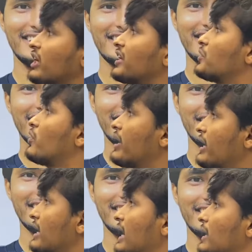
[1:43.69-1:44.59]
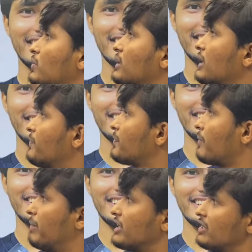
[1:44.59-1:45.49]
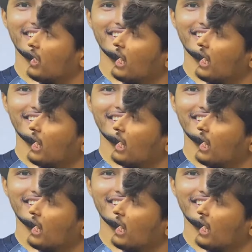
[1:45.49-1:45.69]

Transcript: টার্গেট করে আগানোটা বেটার